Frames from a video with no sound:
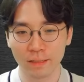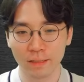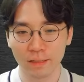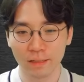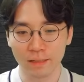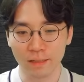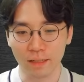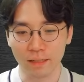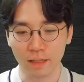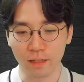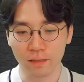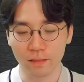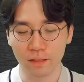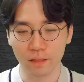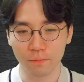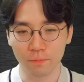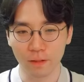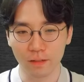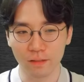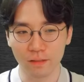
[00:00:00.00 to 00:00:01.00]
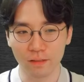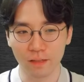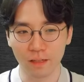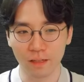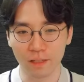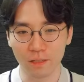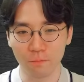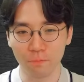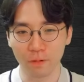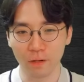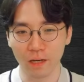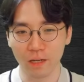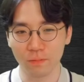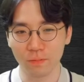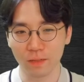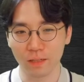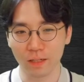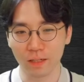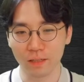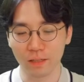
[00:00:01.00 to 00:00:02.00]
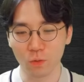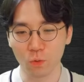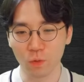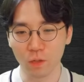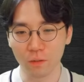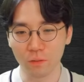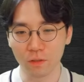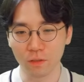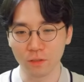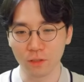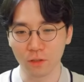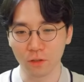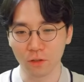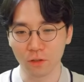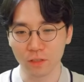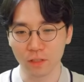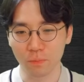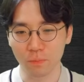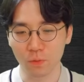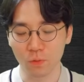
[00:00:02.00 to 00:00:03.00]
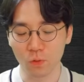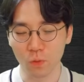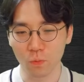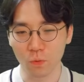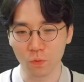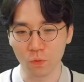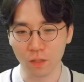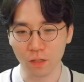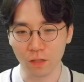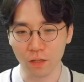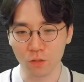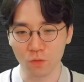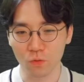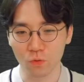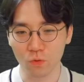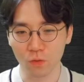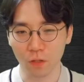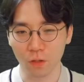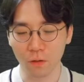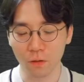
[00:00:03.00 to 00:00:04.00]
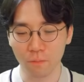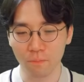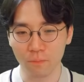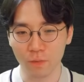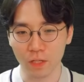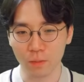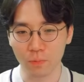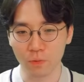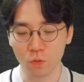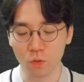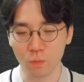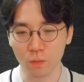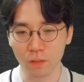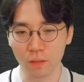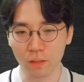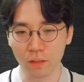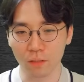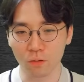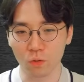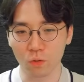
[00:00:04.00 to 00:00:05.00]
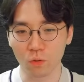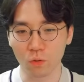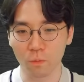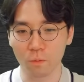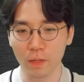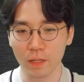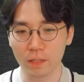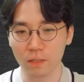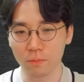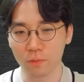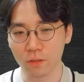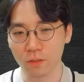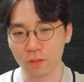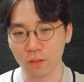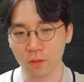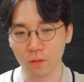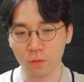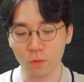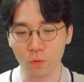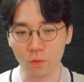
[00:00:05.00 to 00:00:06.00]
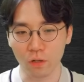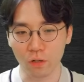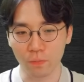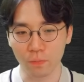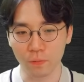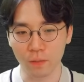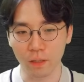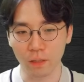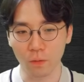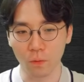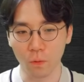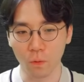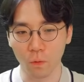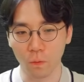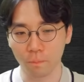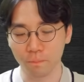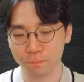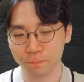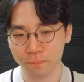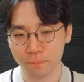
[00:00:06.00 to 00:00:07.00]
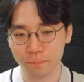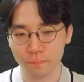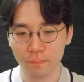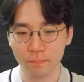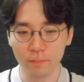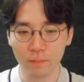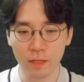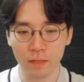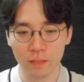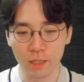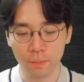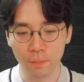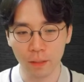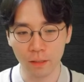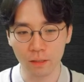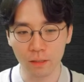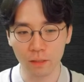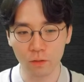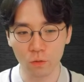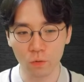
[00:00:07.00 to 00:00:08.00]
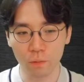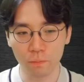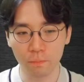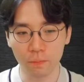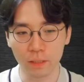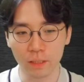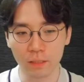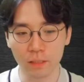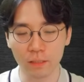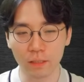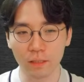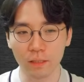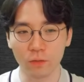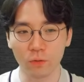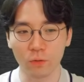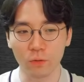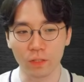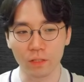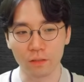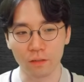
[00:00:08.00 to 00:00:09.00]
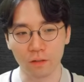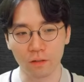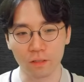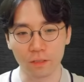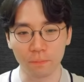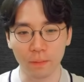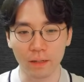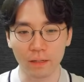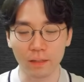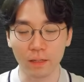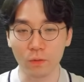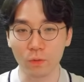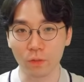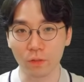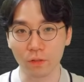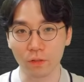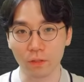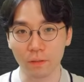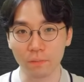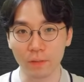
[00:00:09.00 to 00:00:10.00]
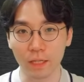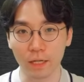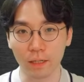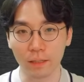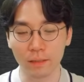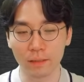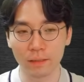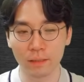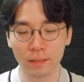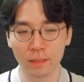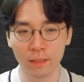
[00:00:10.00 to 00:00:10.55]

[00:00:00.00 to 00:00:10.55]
자 나이트가 빠르게 E5 칸 이동하면서 자 비숍을 공격해 주는데요 자 비숍이 일단 뒤로 빠지면서 공격을 피했고 자 백이 퀸 B3를 이용해서 이제 빠르게 공격을 합니다